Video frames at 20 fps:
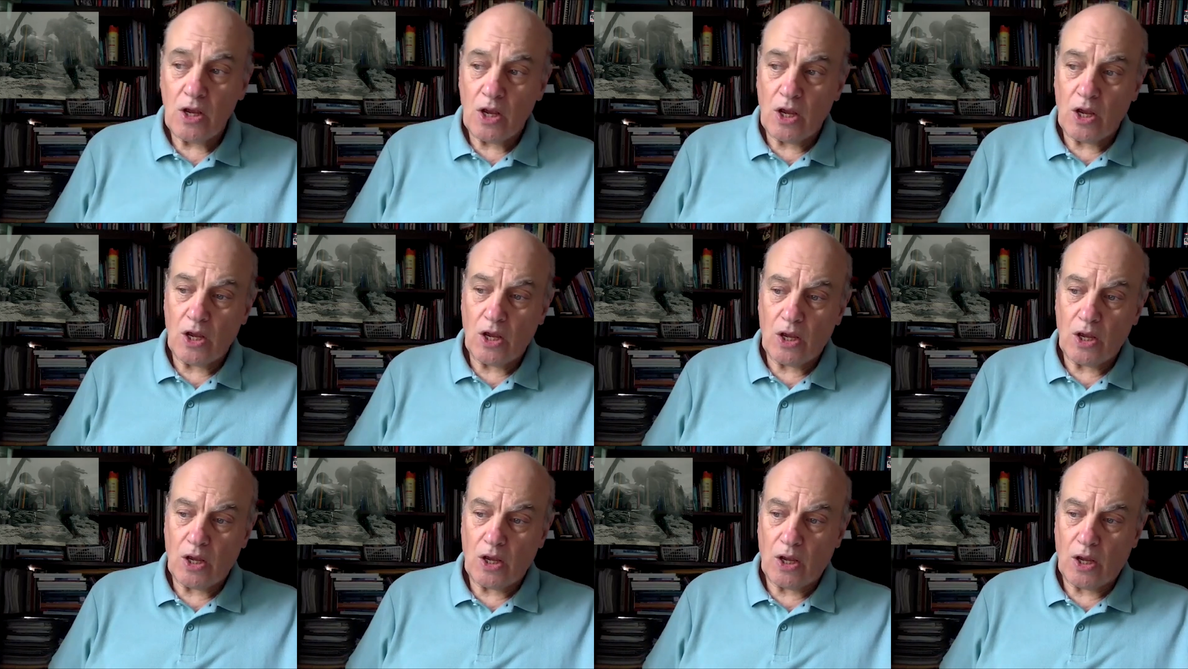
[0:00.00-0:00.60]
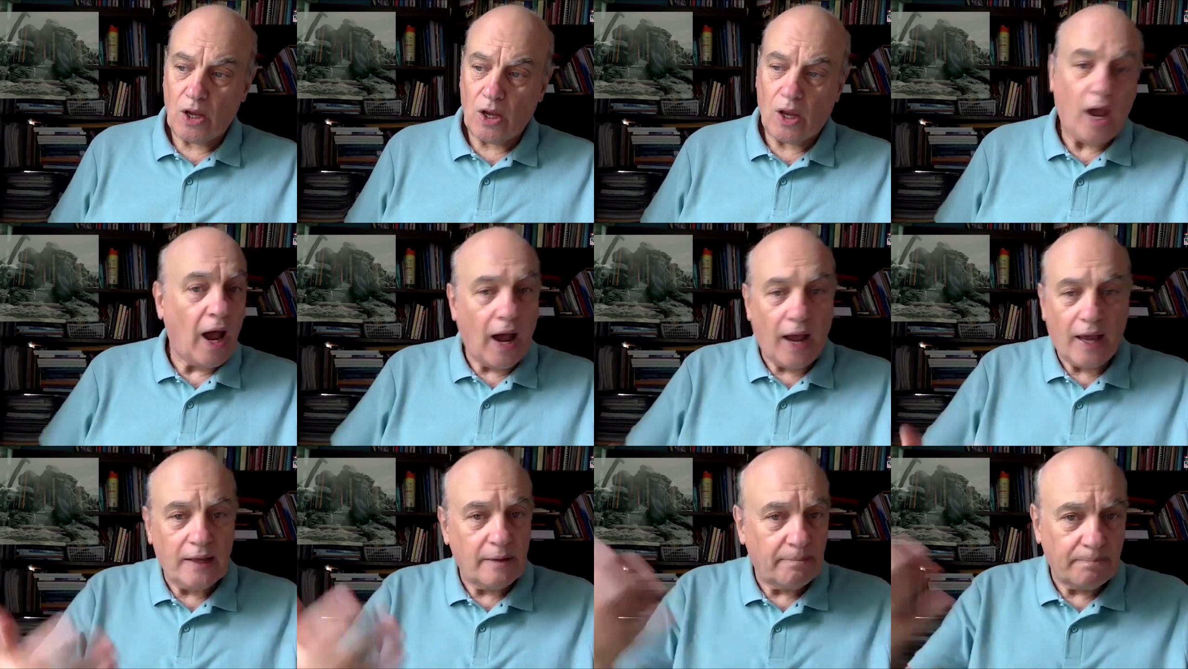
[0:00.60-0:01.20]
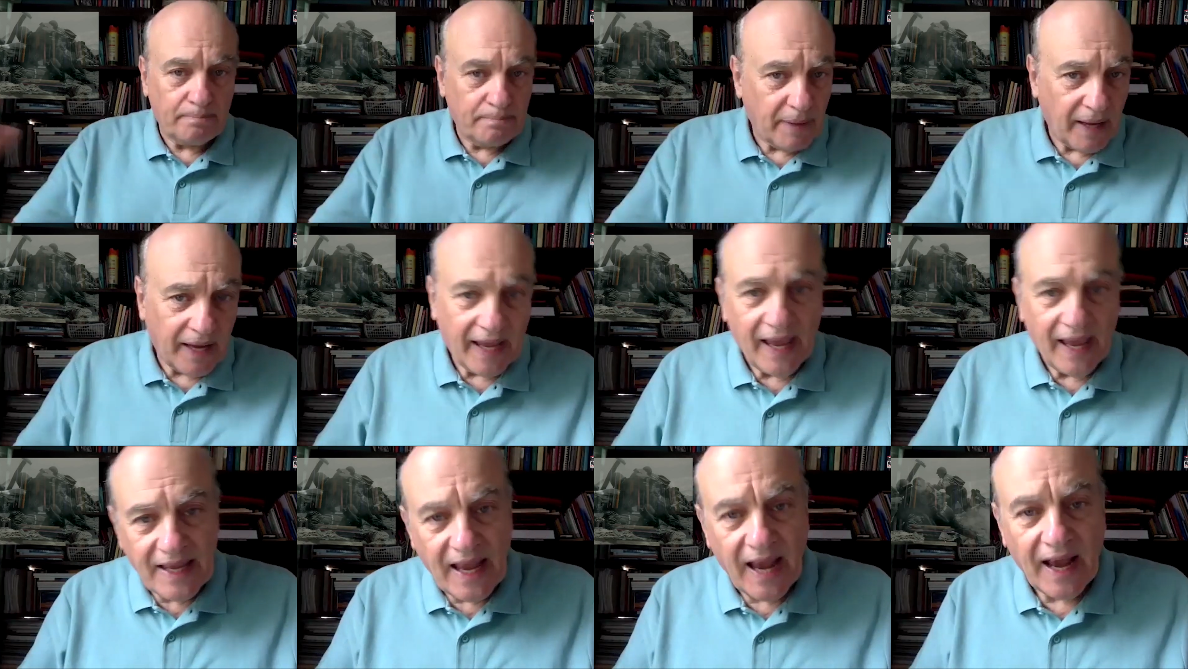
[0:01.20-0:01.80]
eh, hay
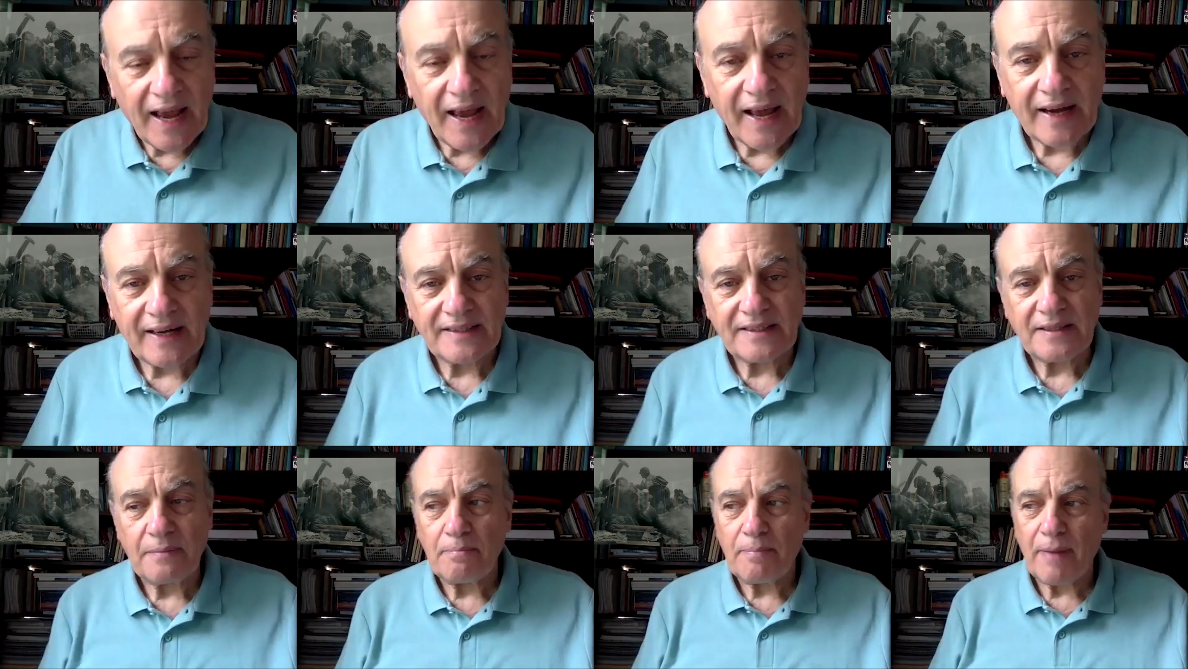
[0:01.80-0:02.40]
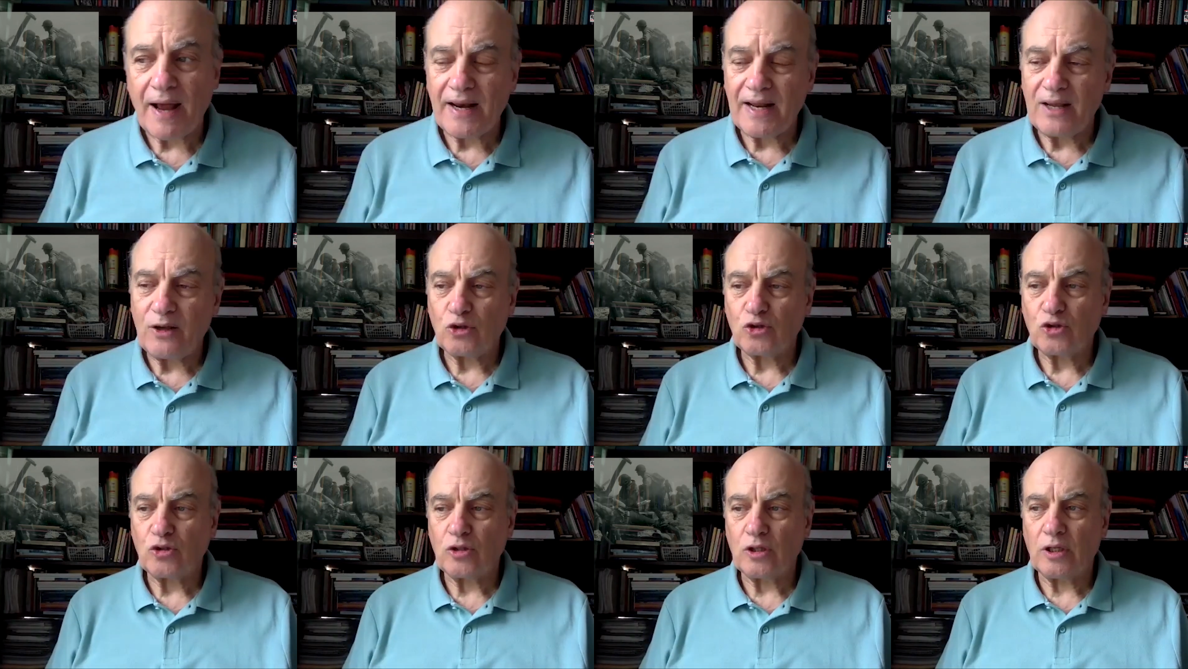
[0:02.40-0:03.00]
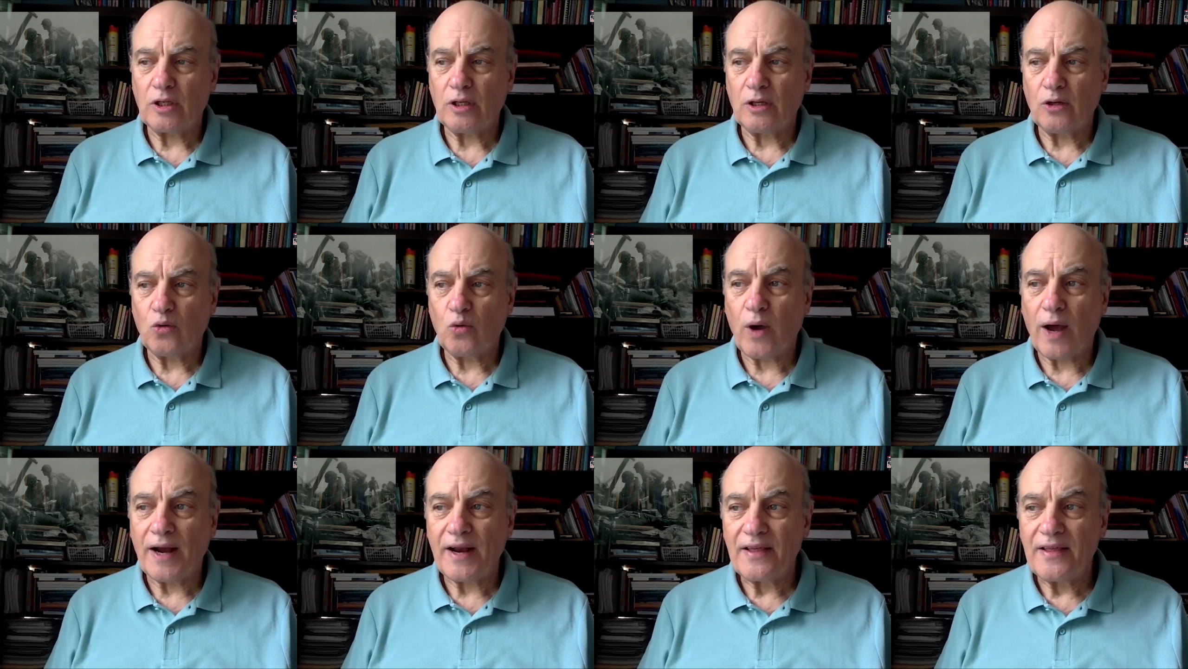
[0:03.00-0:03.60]
pequeñas guerras en varios eh,
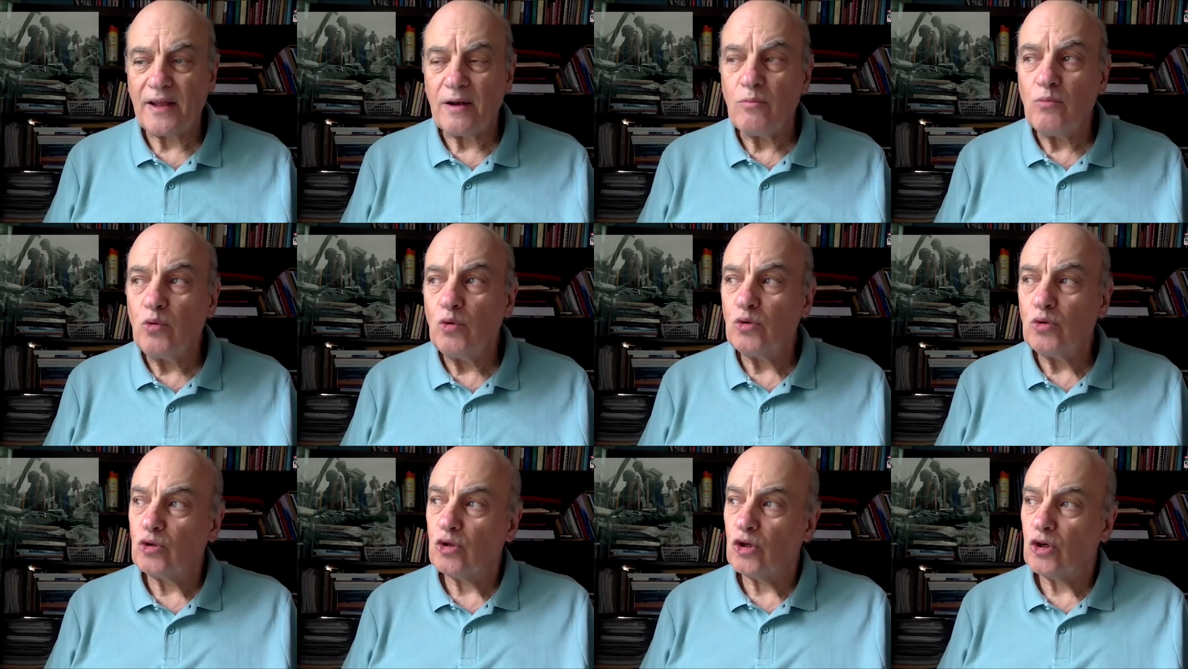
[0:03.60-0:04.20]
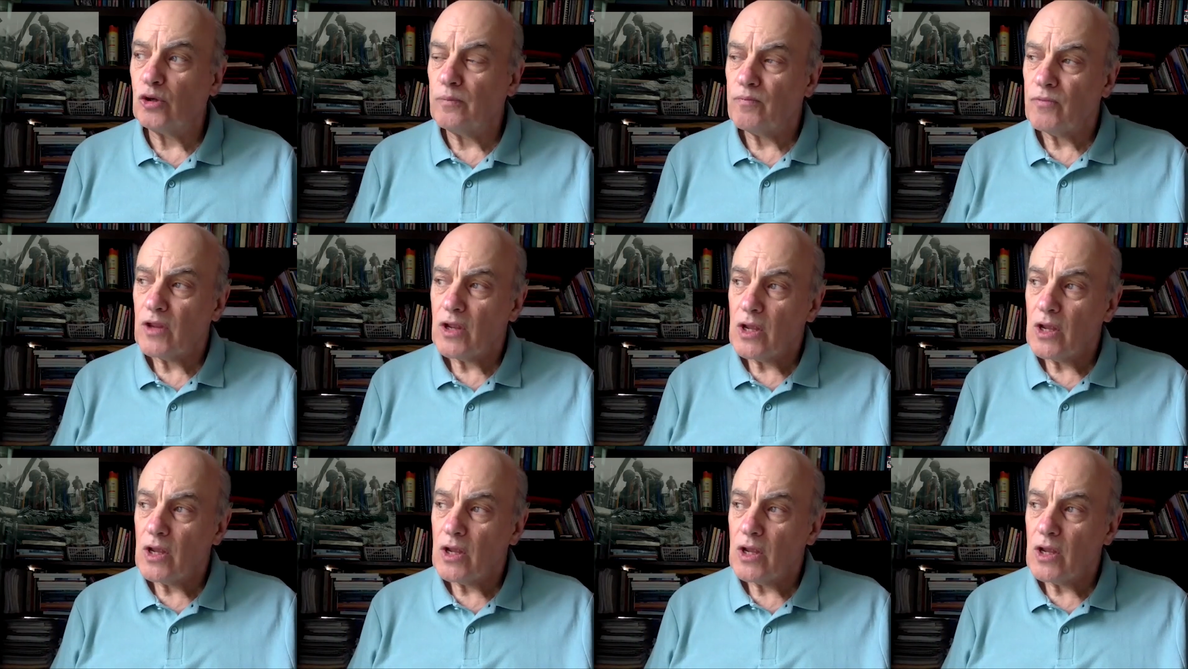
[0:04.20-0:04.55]
lugares del mundo,